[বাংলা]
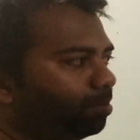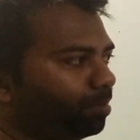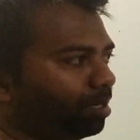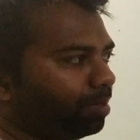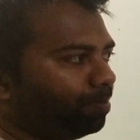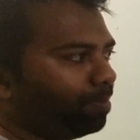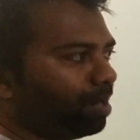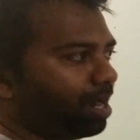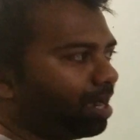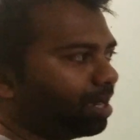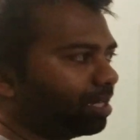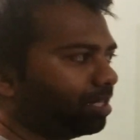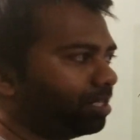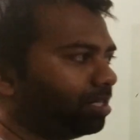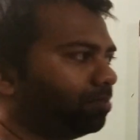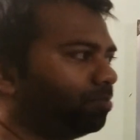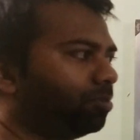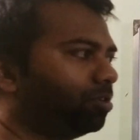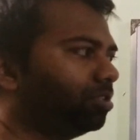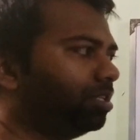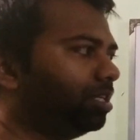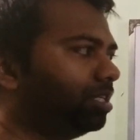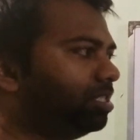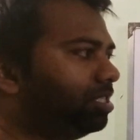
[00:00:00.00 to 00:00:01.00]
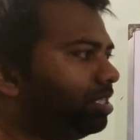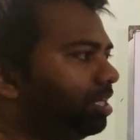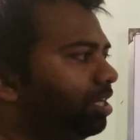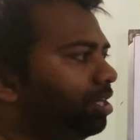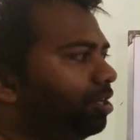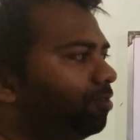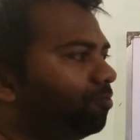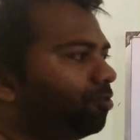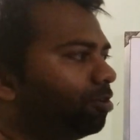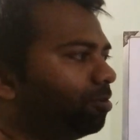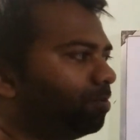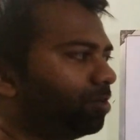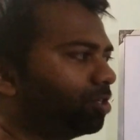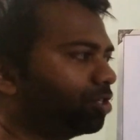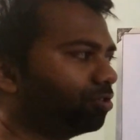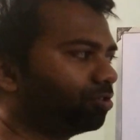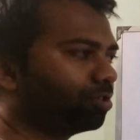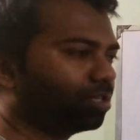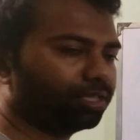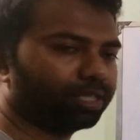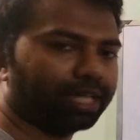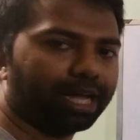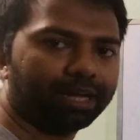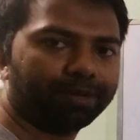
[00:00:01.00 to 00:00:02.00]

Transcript: বা ব্রাকেটের মধ্যে যে ইনফরমেশনটা